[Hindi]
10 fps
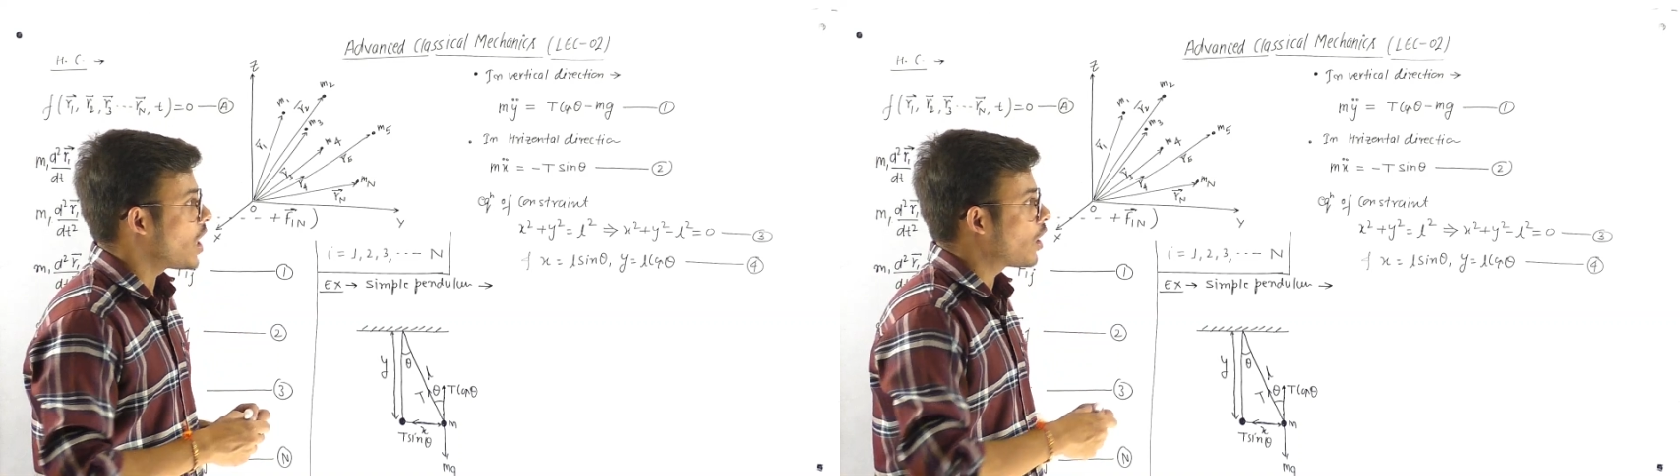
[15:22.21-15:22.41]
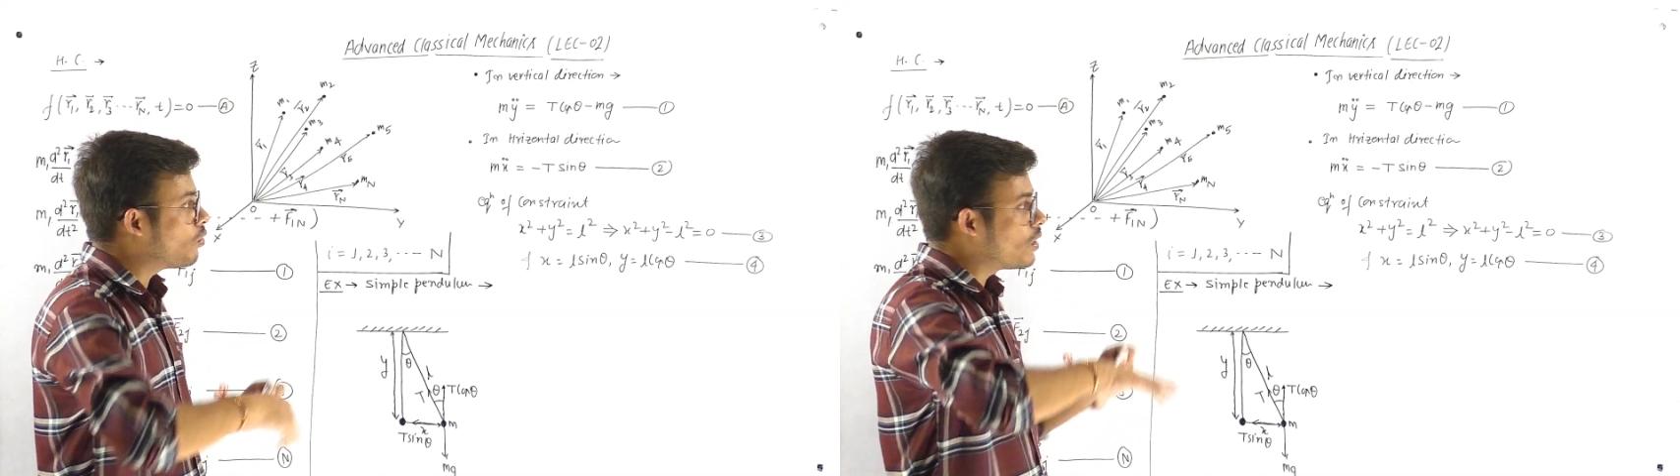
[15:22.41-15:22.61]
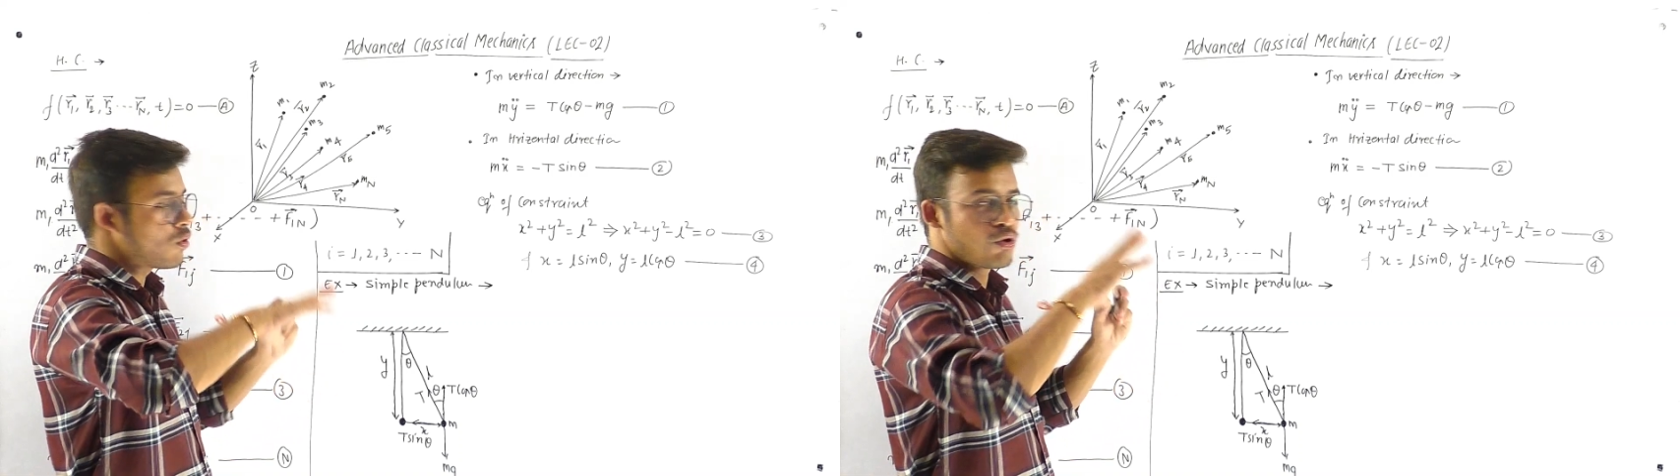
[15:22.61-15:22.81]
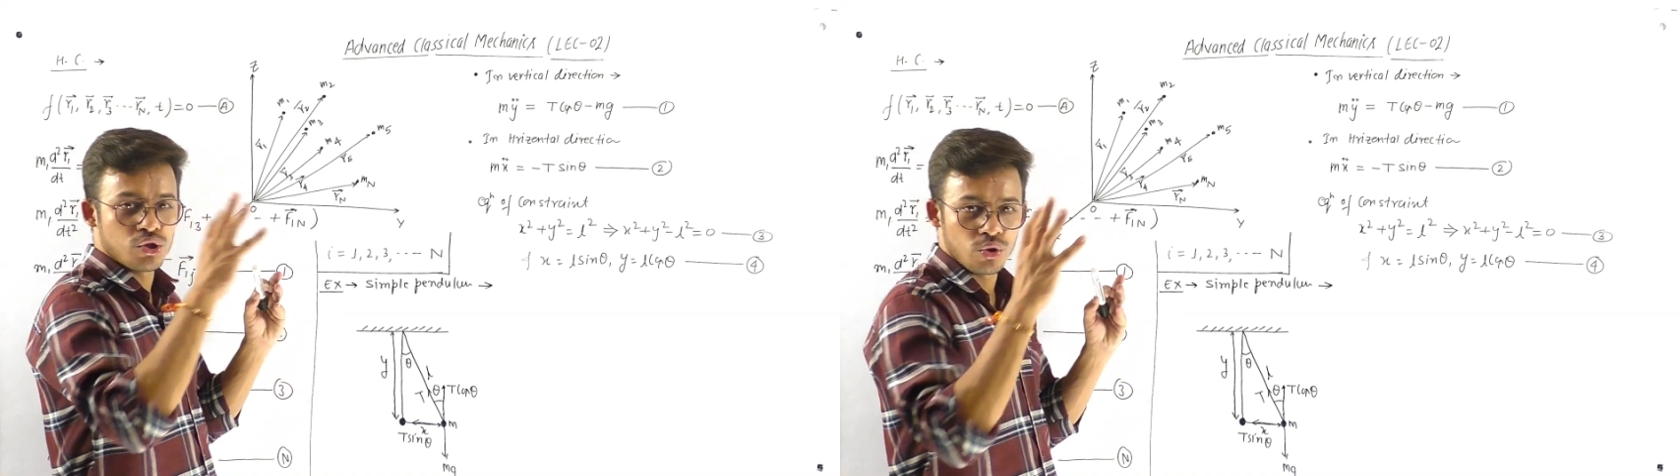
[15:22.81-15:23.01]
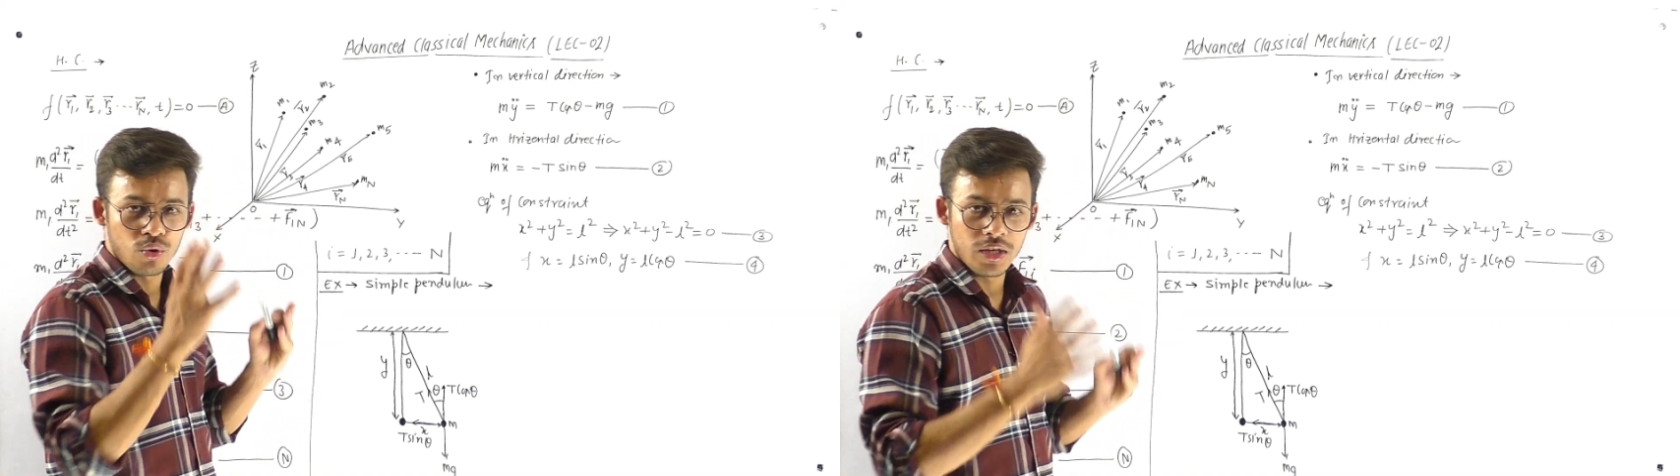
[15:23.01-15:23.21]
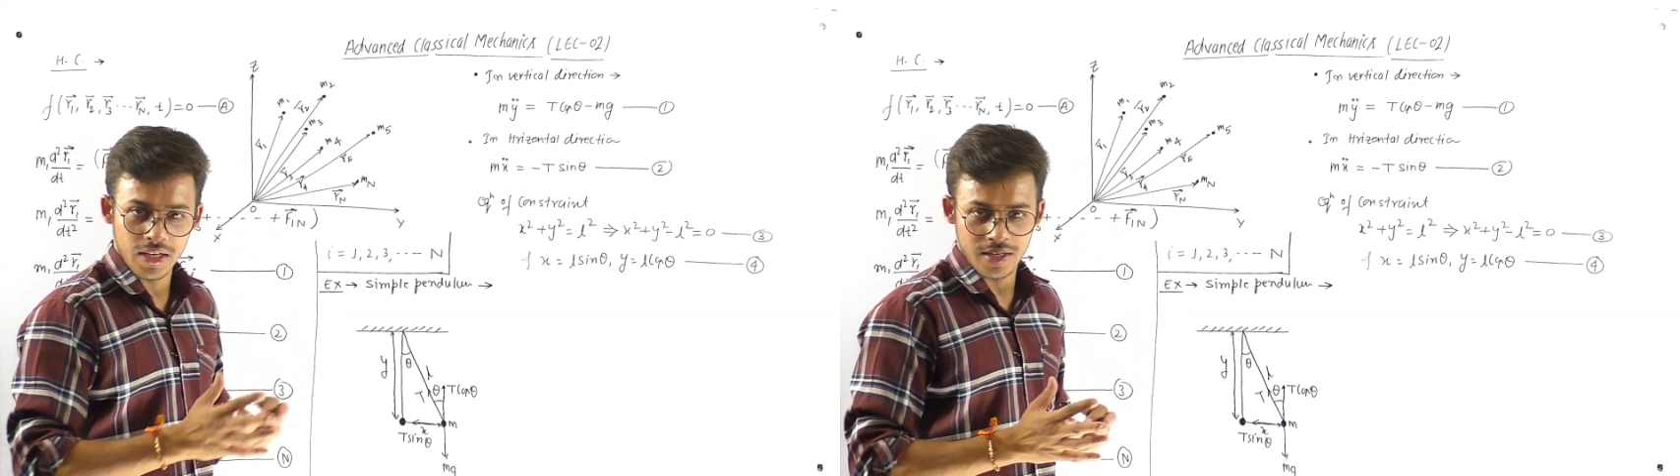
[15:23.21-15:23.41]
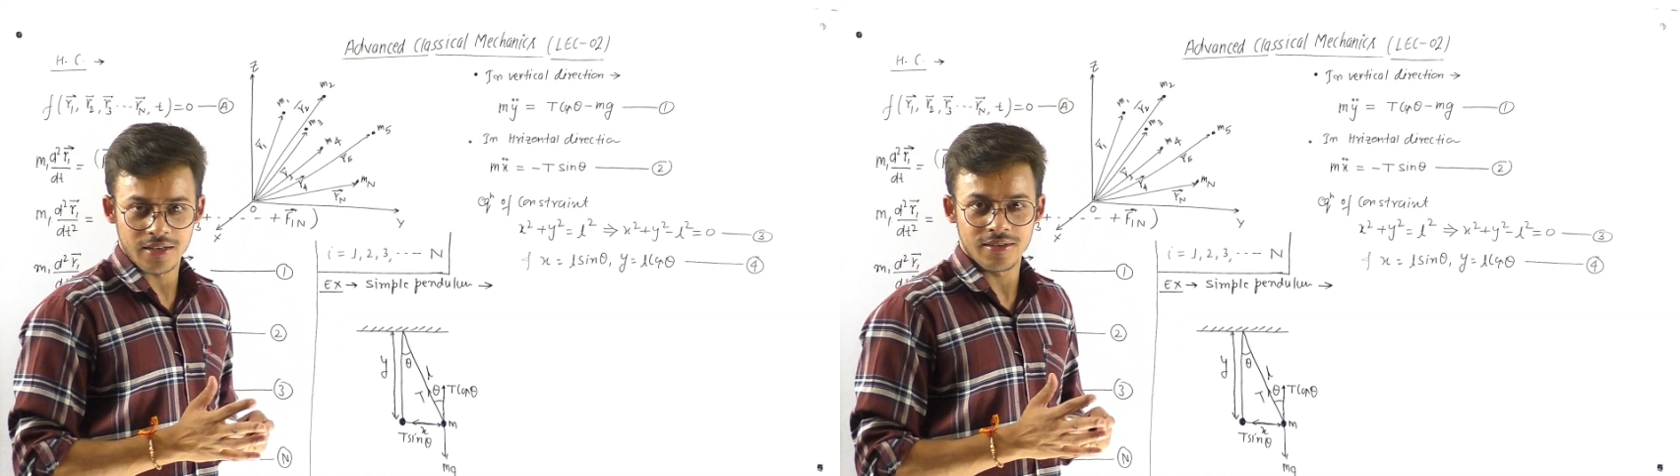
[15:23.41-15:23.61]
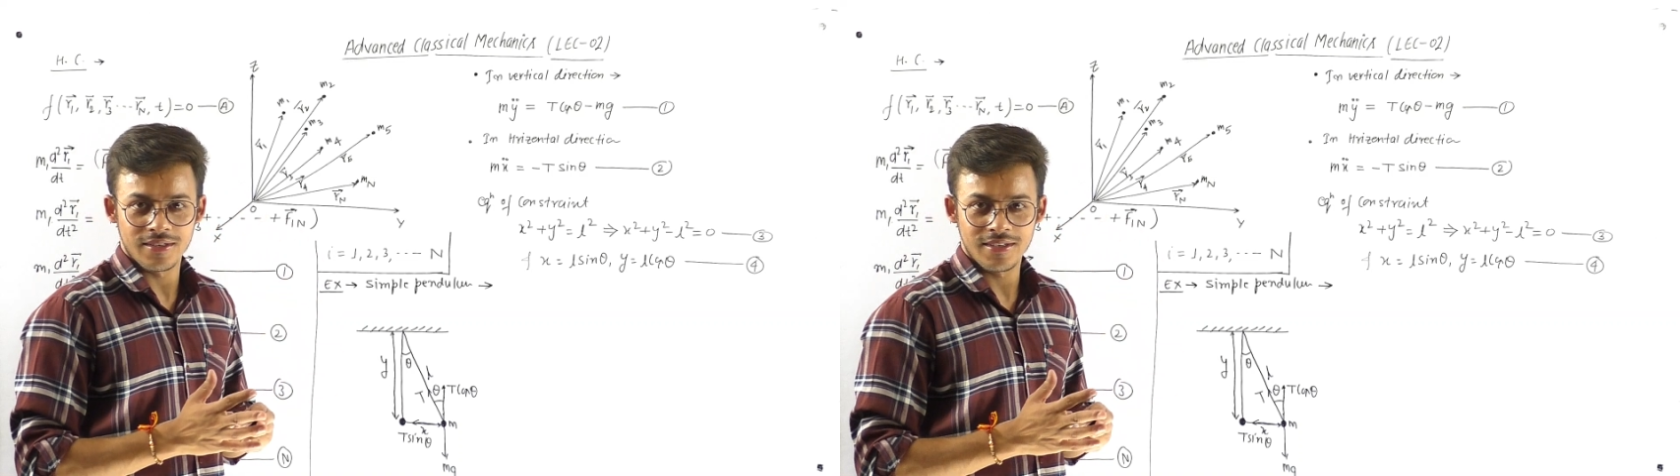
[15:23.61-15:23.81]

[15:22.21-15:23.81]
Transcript: चारों इक्वेशन को लेकर